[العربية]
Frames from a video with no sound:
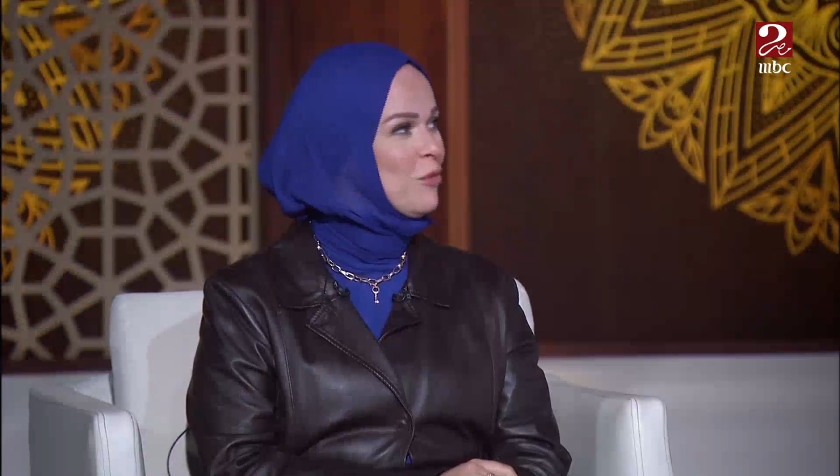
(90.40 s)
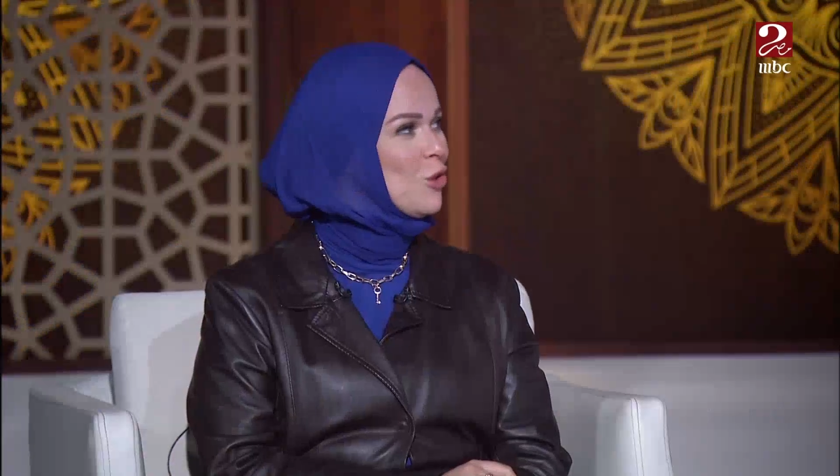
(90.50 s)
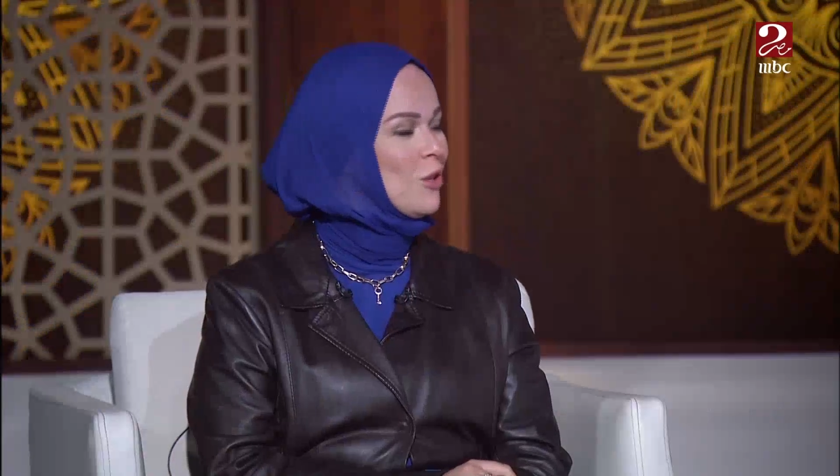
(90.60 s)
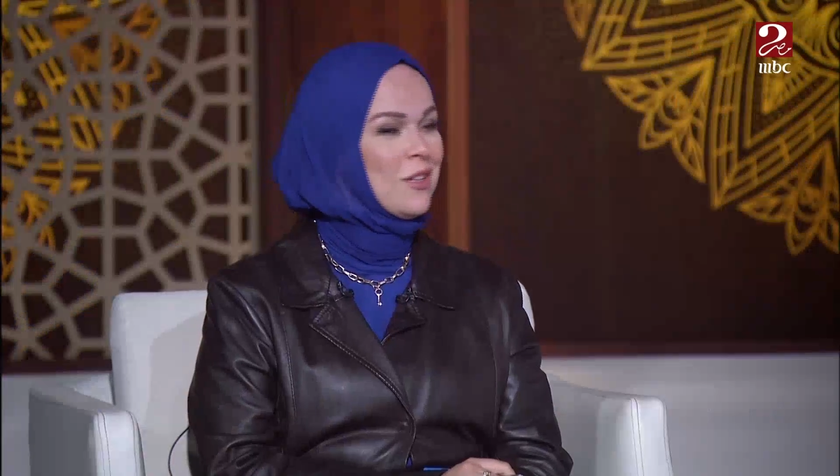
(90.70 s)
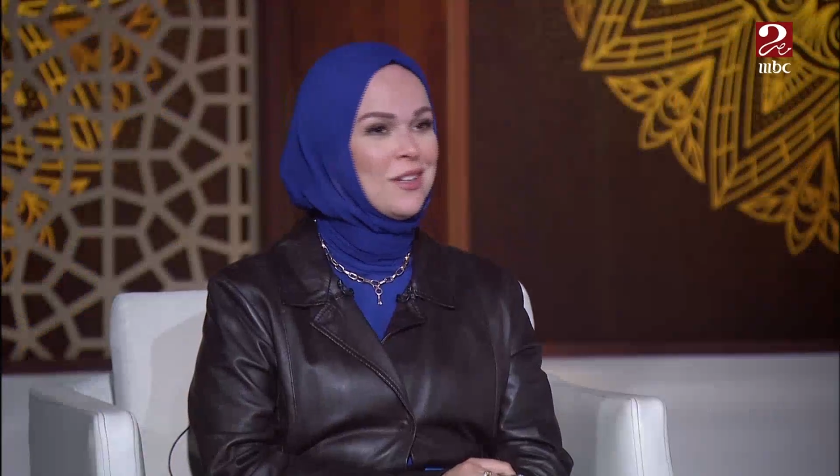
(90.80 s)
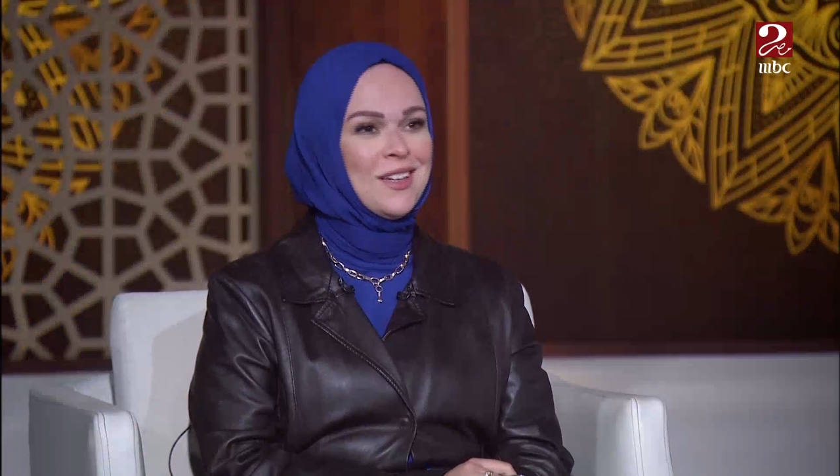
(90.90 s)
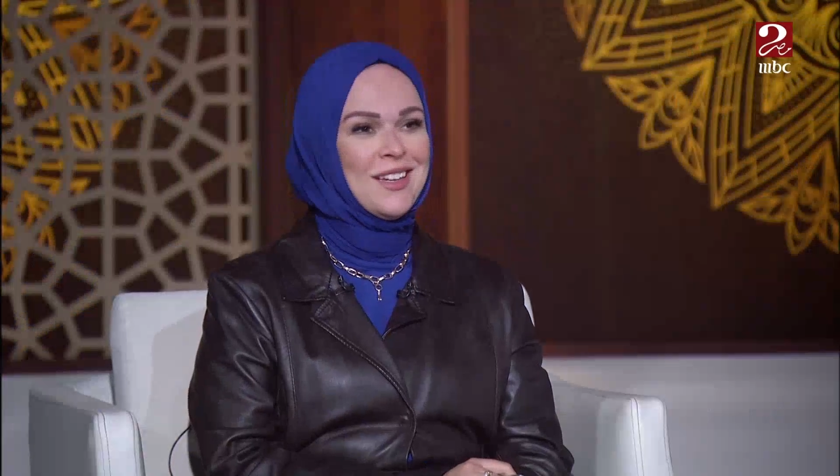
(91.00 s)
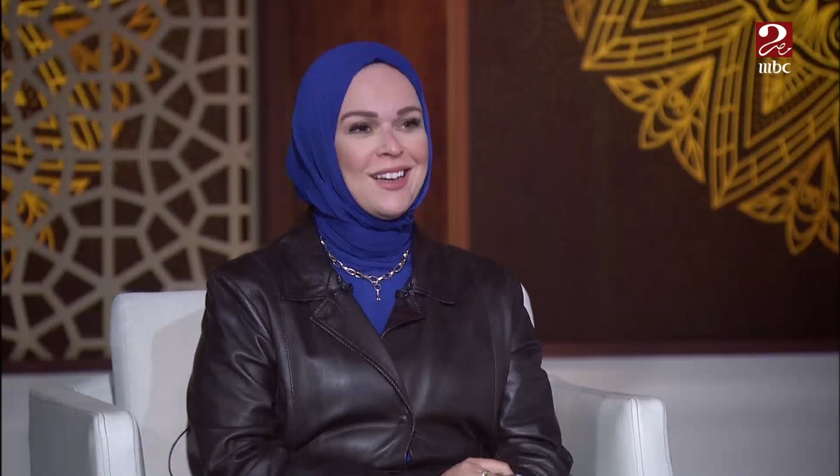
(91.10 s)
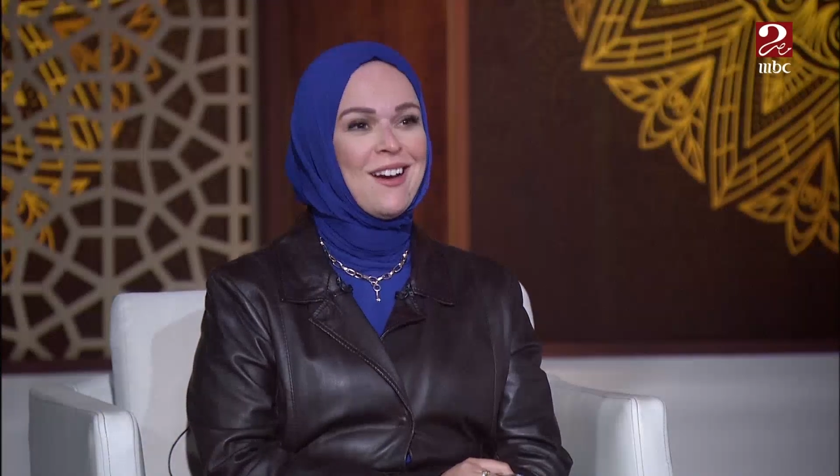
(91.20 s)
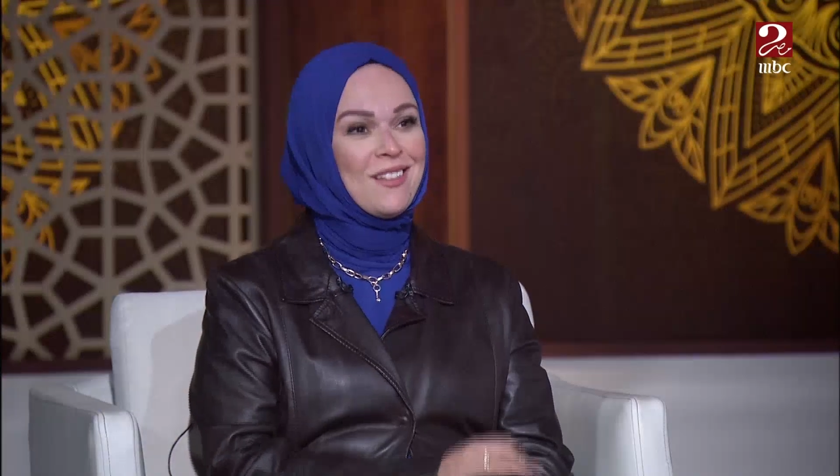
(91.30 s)
نقول
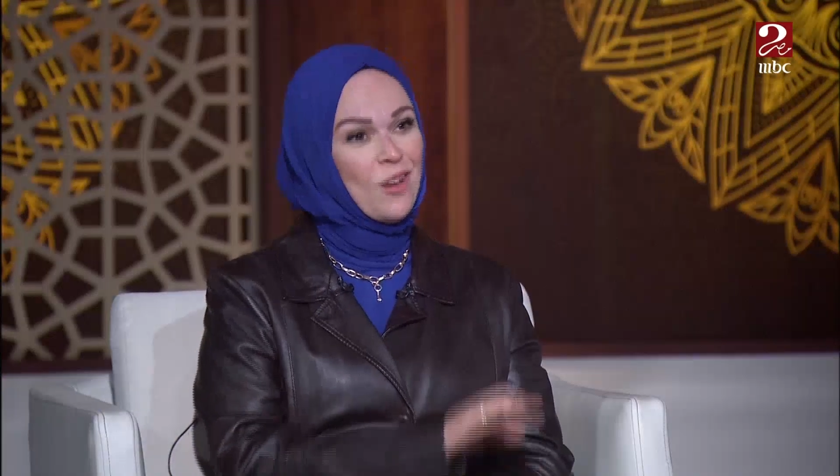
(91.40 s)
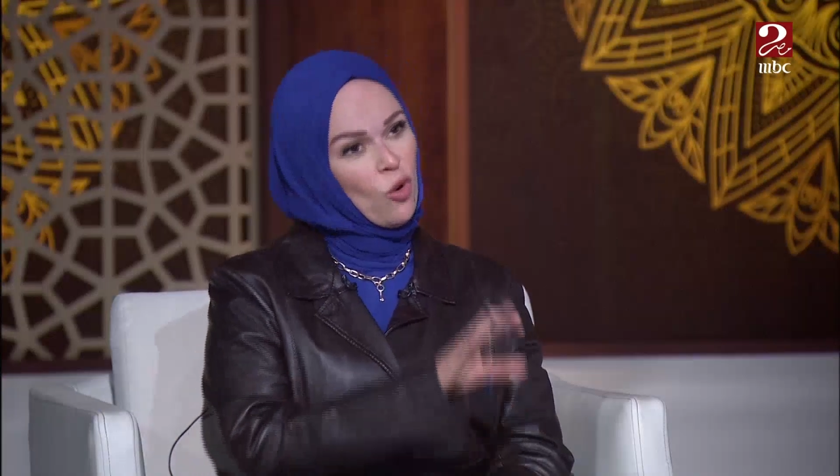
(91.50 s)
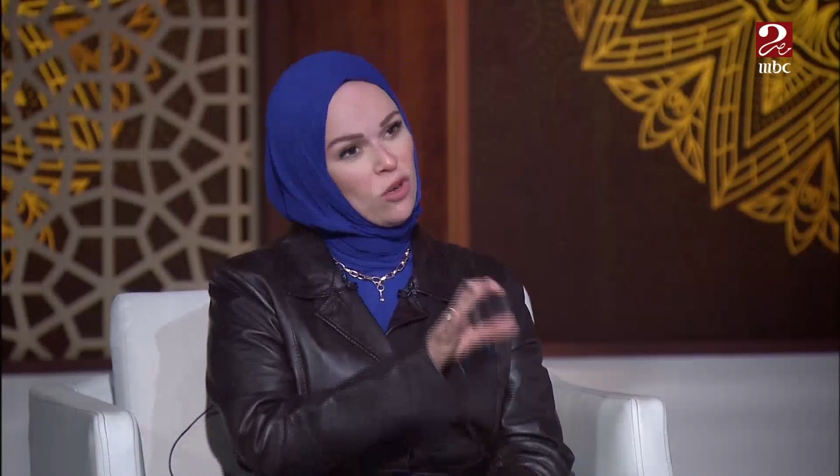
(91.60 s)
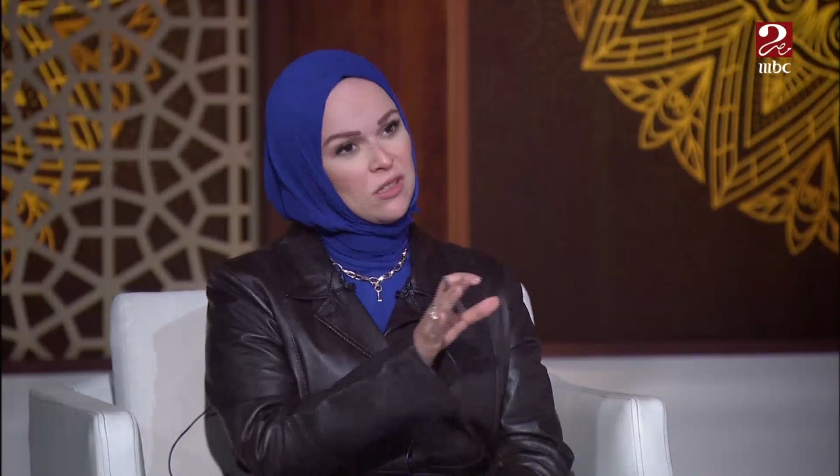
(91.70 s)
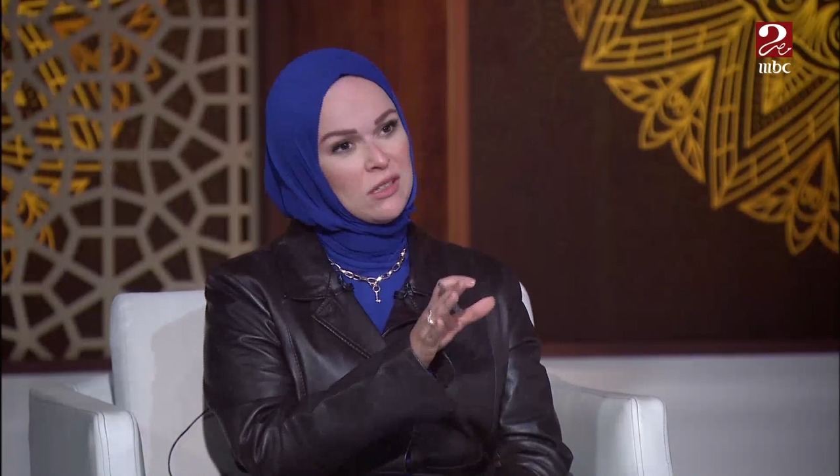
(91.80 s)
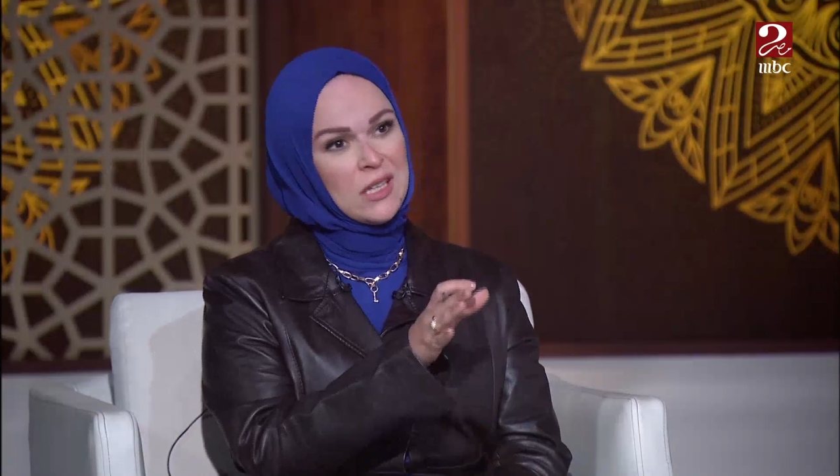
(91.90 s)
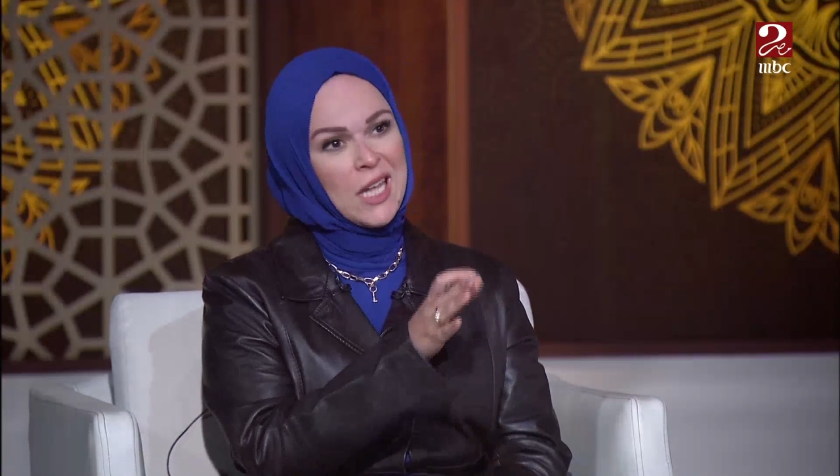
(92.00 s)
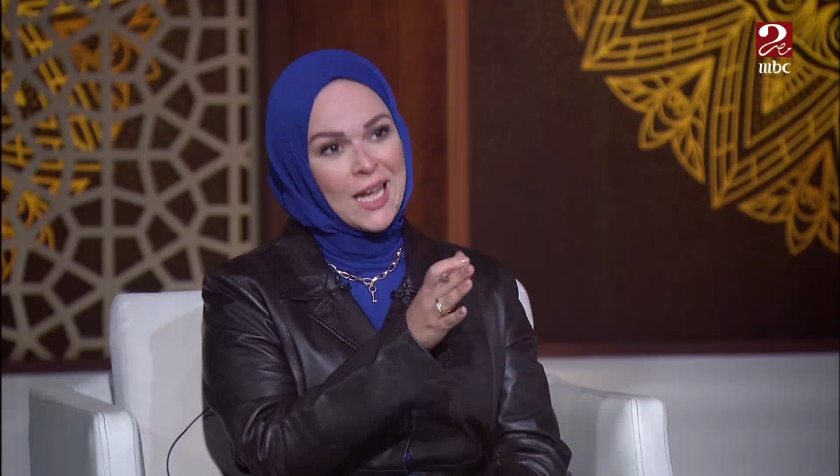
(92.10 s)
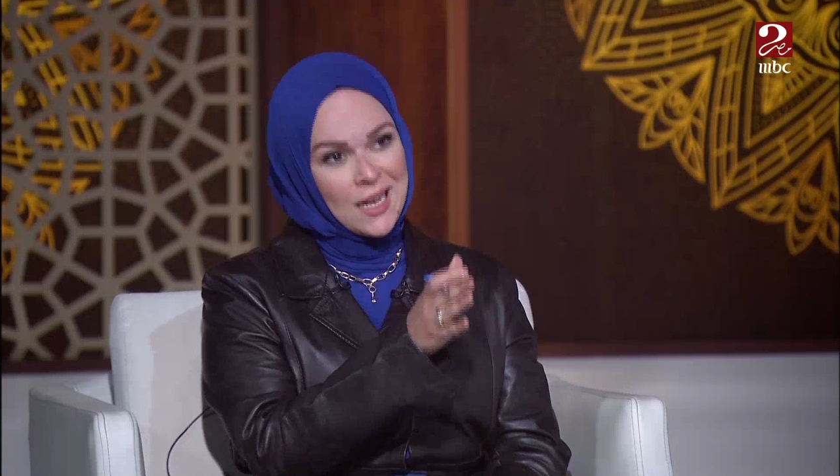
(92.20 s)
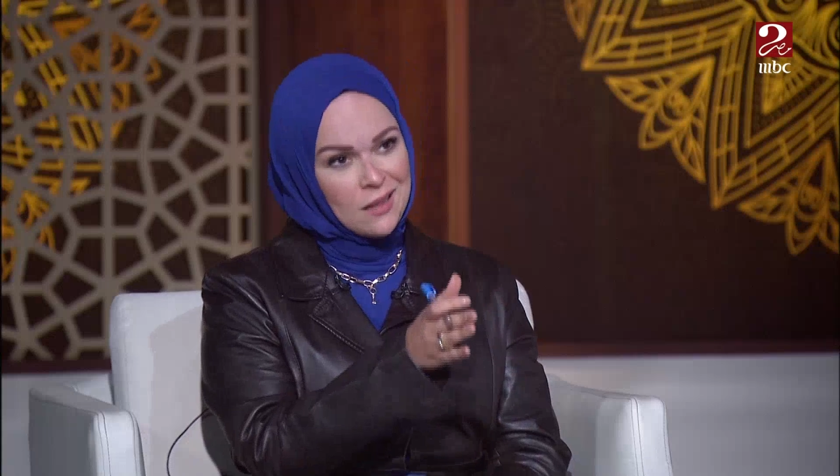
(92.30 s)
حضرتك قلت ده
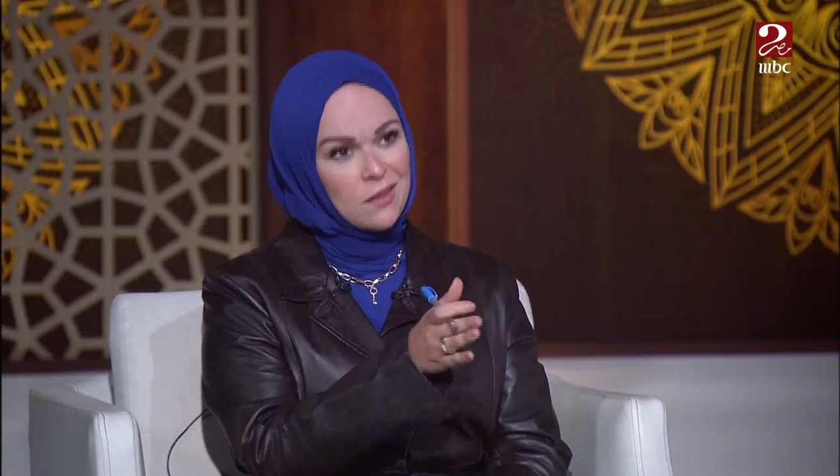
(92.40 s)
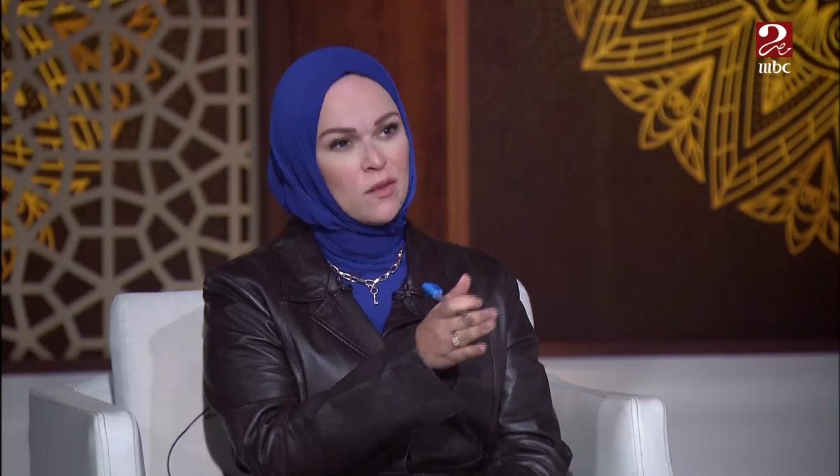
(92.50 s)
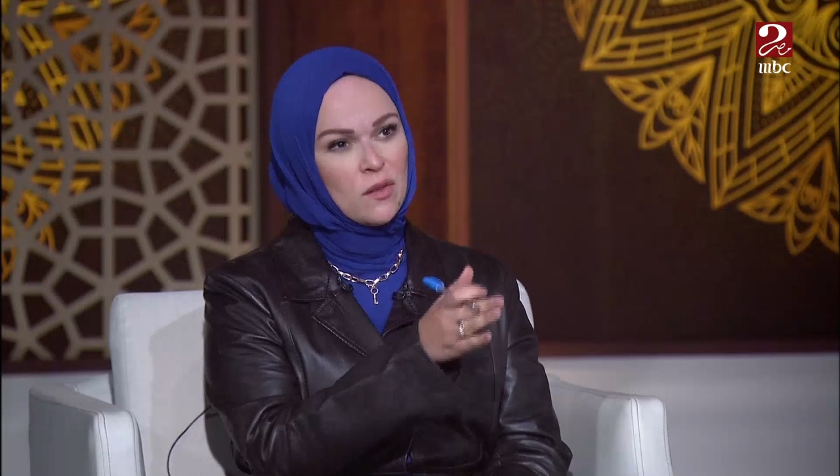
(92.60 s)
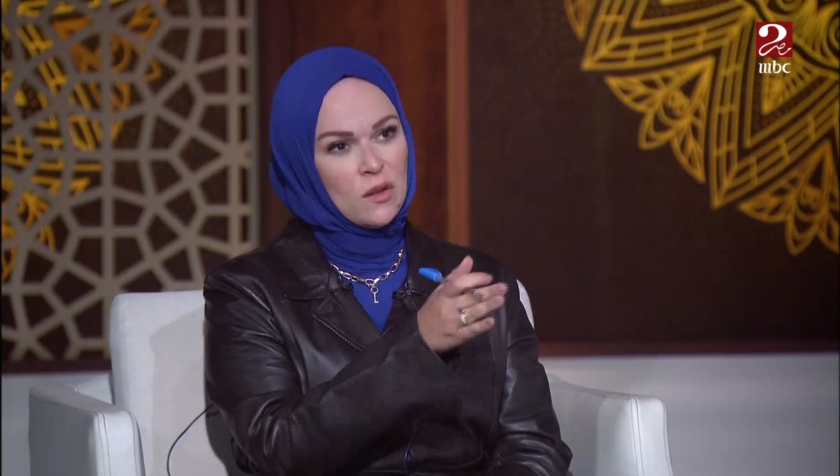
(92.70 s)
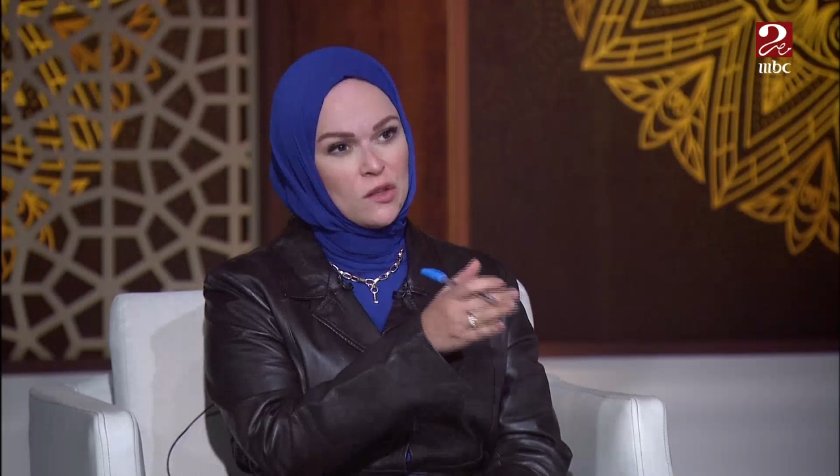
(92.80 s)
ثالث